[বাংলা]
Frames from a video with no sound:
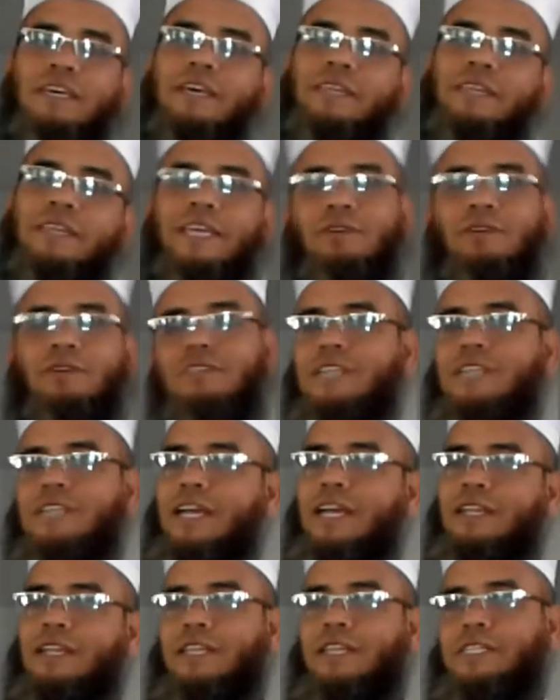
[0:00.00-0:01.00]
এই দেহ
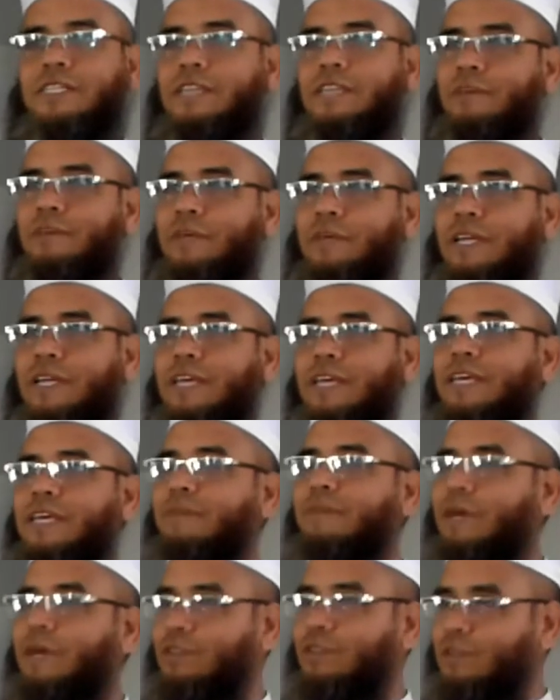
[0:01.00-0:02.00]
জান্নাতে যাবে না
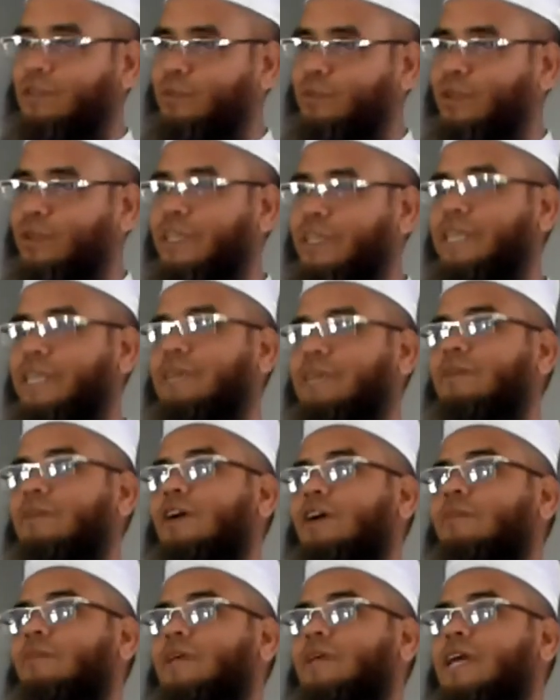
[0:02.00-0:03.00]
এবাদত বন্দেগিও
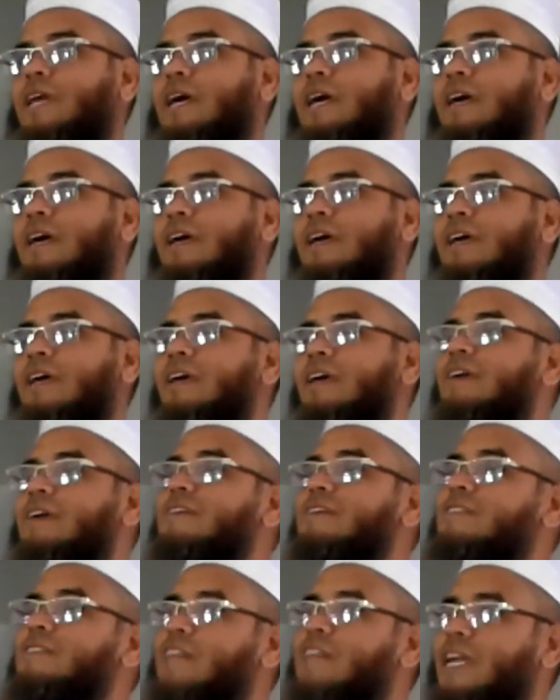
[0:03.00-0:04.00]
হবে না
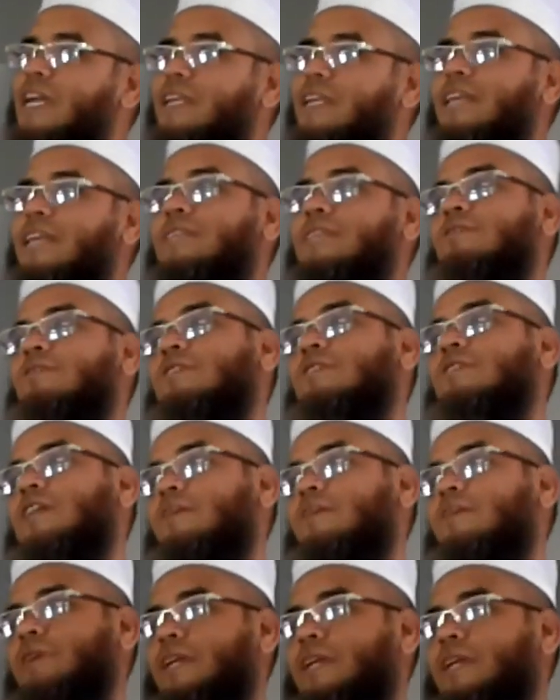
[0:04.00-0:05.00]
জান্নাতেও
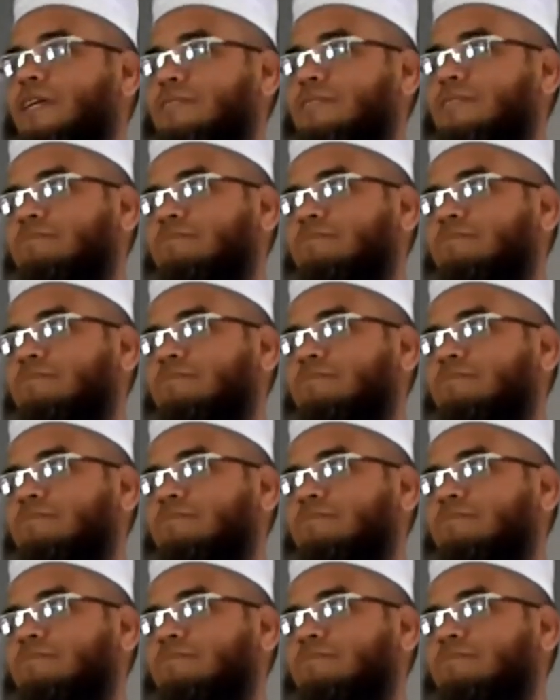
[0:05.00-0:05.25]
যাবে না